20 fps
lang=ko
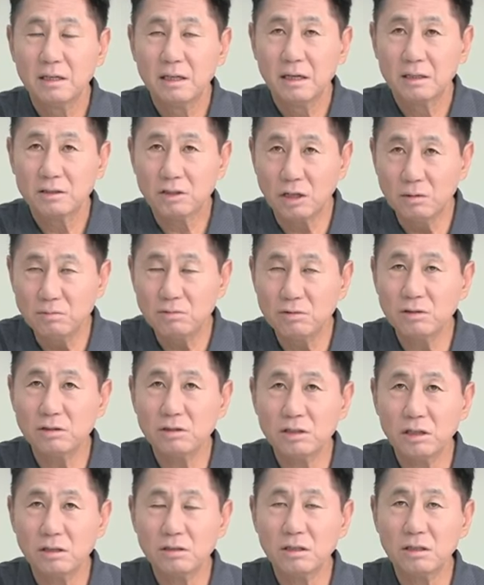젊은
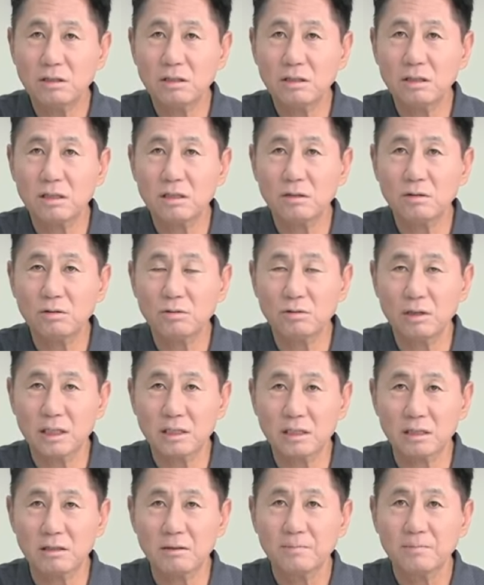청년들을 끌고
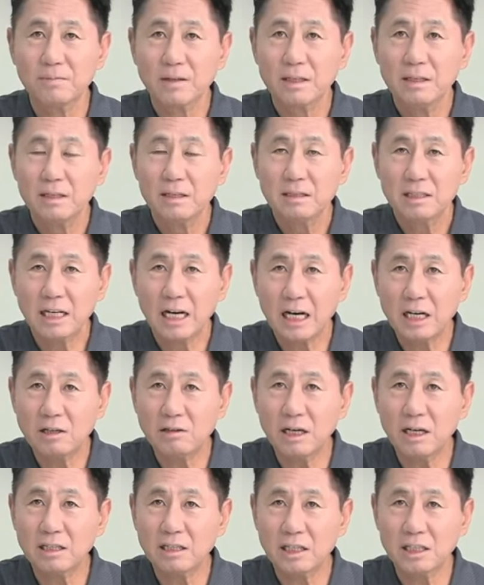와서
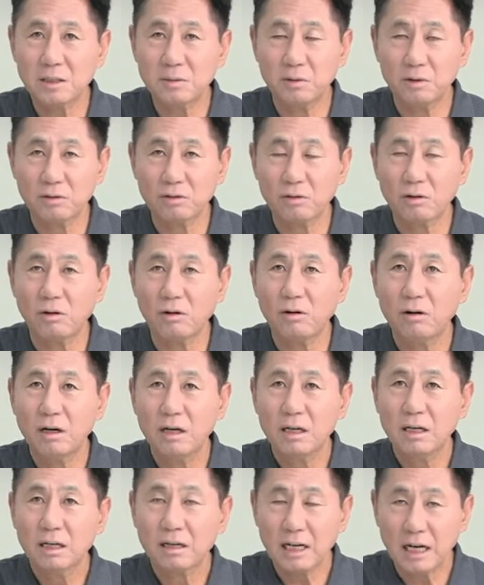탄광에다 집어넣고
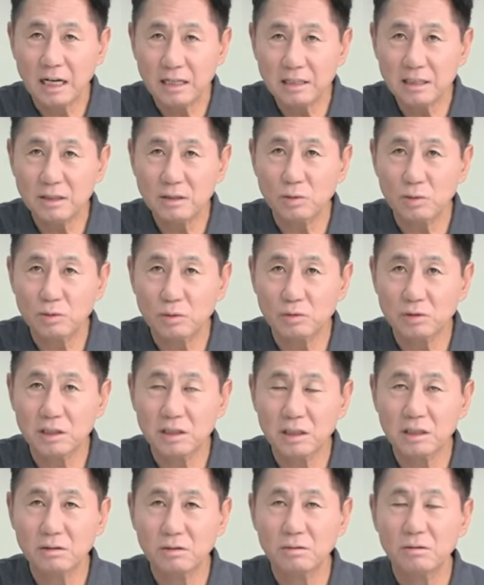강제
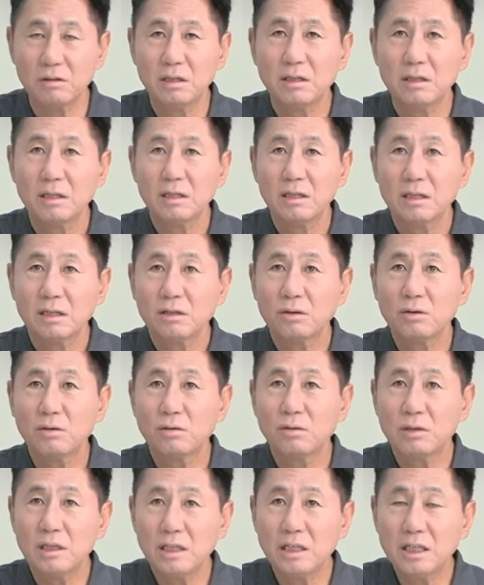노동시키고
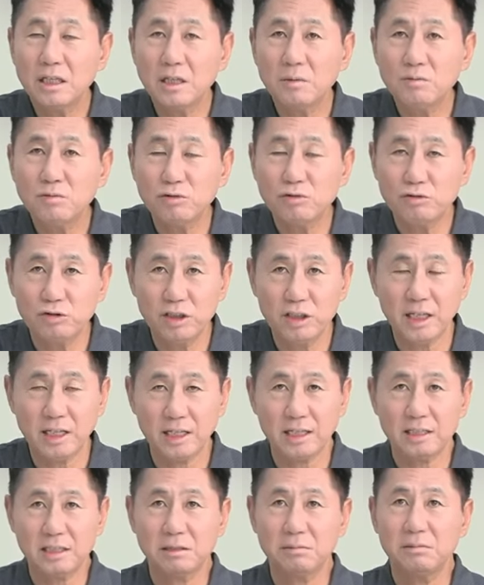그리고 임금도 주지
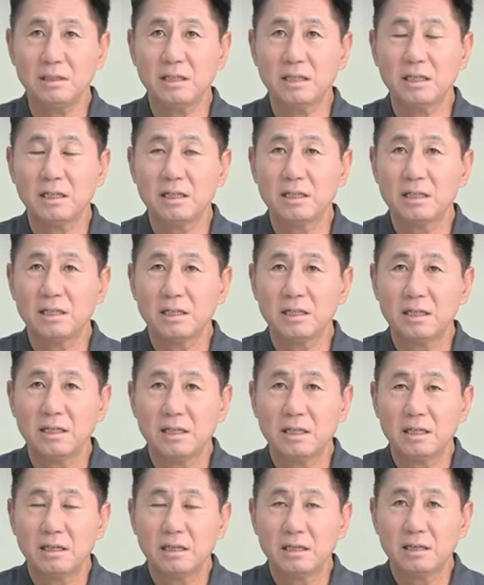않았습니다.
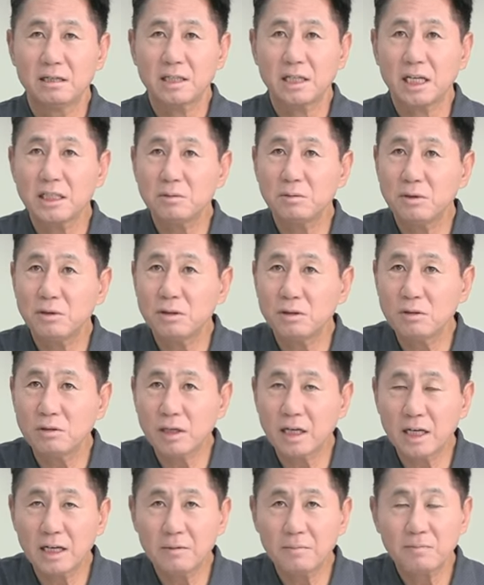45년
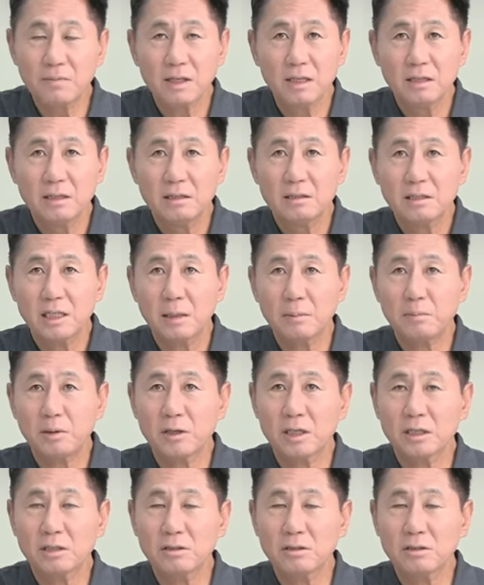후에 태평양